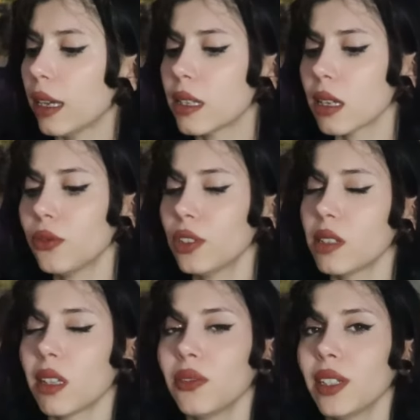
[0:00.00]
Hatta
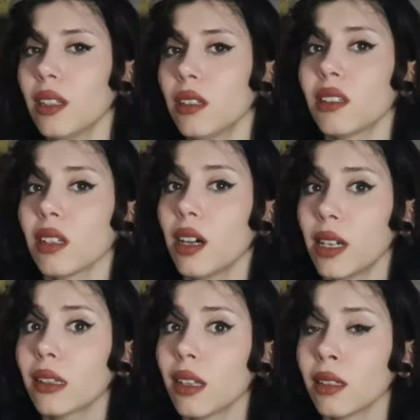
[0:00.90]
fırsat verilirse
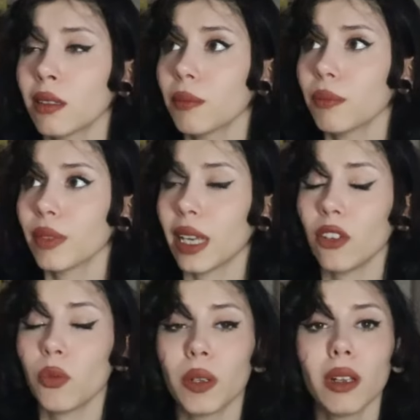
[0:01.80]
hayattan
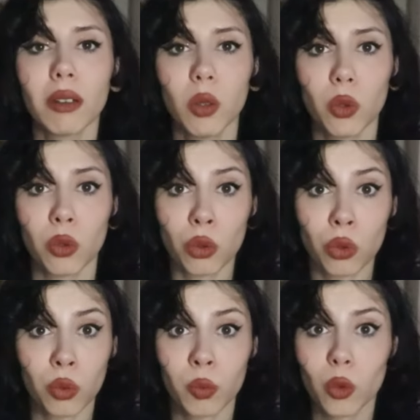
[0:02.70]
keyif bile
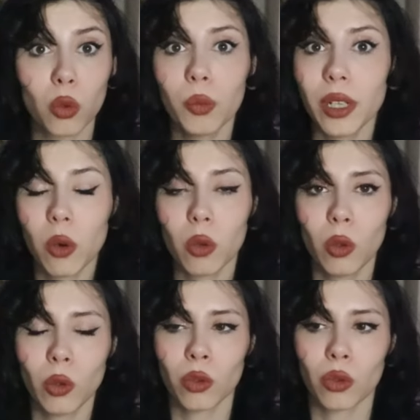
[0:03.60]
alıyoruzdur, mutlu bile
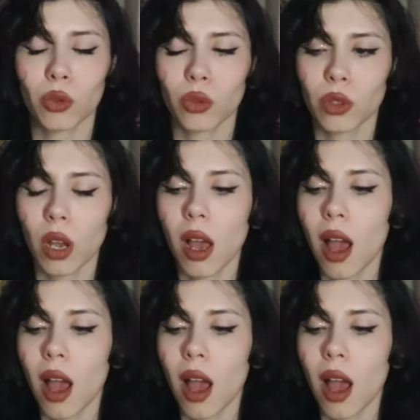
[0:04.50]
oluyoruzdur.